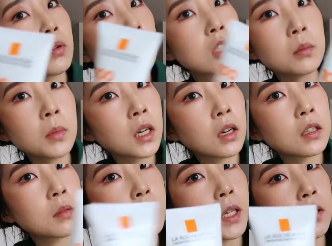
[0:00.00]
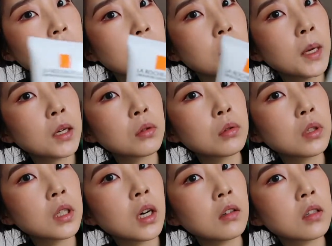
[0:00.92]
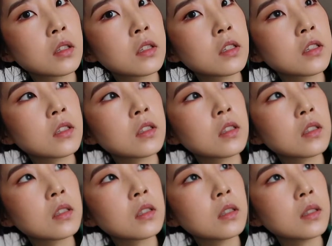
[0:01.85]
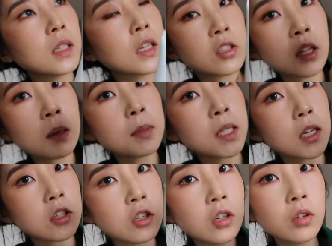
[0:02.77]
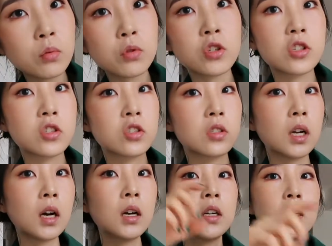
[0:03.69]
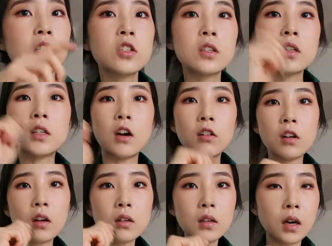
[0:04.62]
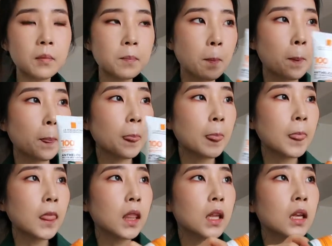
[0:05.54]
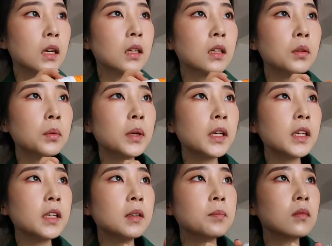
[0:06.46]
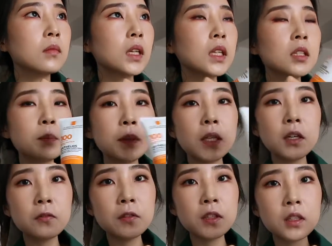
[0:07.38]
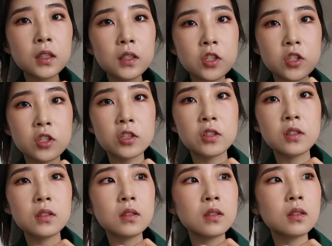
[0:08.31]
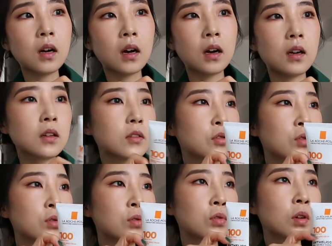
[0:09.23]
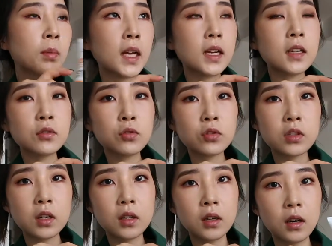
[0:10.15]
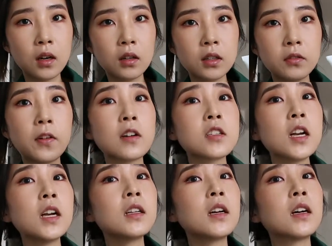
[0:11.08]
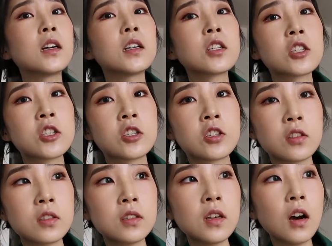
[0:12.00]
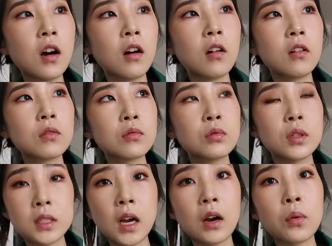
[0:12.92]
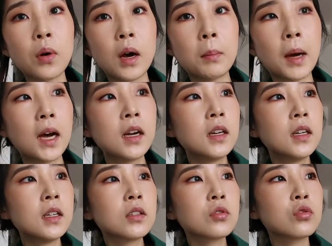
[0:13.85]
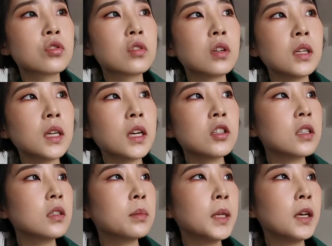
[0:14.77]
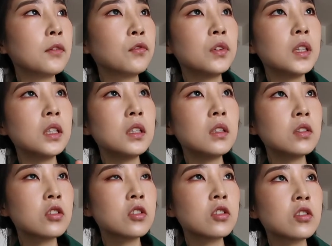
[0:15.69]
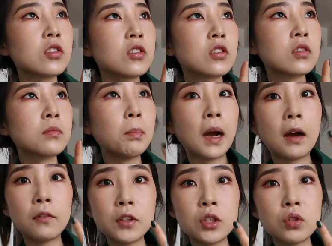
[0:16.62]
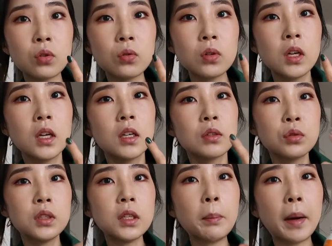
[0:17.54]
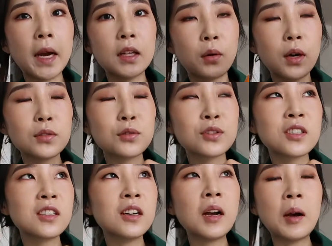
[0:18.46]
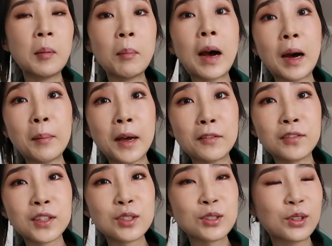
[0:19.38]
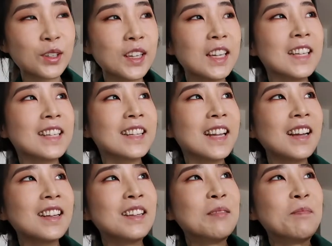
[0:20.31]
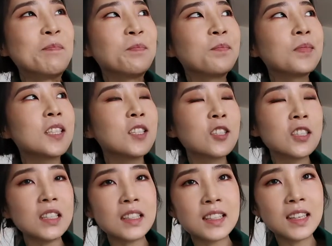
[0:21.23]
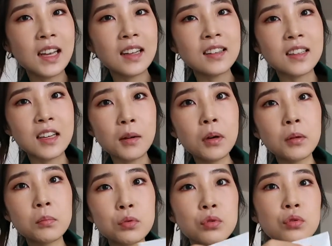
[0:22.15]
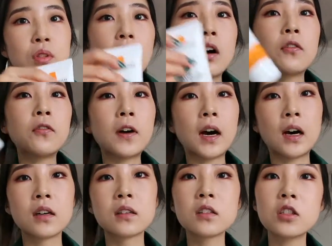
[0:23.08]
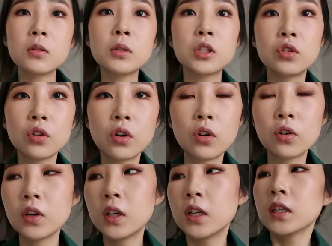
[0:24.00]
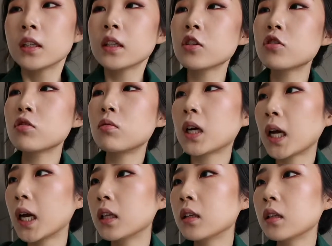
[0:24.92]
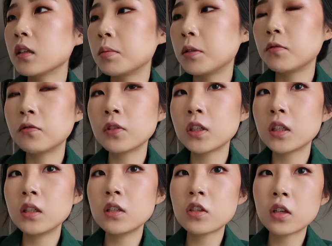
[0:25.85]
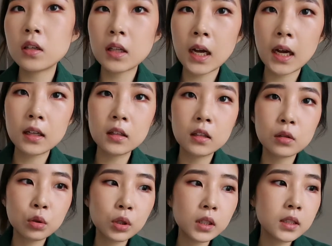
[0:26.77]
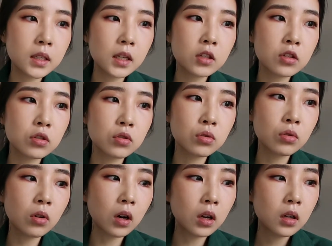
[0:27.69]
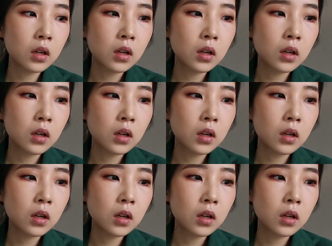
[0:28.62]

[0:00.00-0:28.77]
过这么高 SPF，我买过最高的是也是他们家是六十的，是那个摇摇乐。因为 SPF 的那个值啊，说白了就是和你防晒的时效最相关吧。就是应该是 SPF 一是八分钟，所以一百的话就是八百分钟。但其实一天你根本不需要防这么久。但是我看那个皮肤科医生，他的推荐是说，